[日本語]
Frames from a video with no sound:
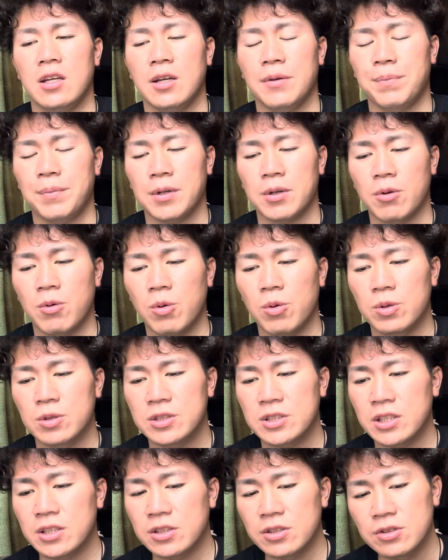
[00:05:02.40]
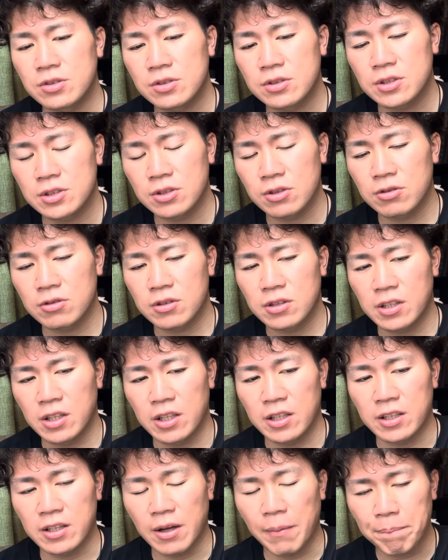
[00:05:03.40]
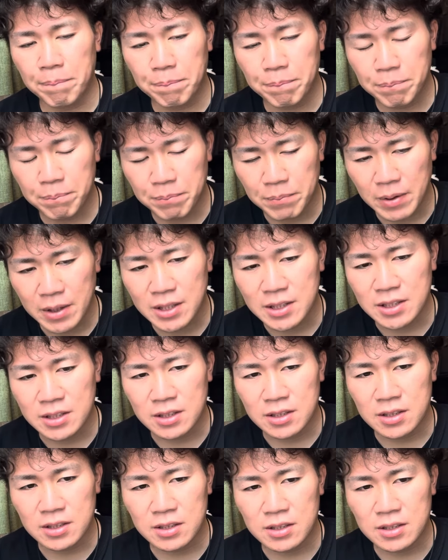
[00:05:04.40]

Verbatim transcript: やっぱり甲子園優勝ってね、やっぱり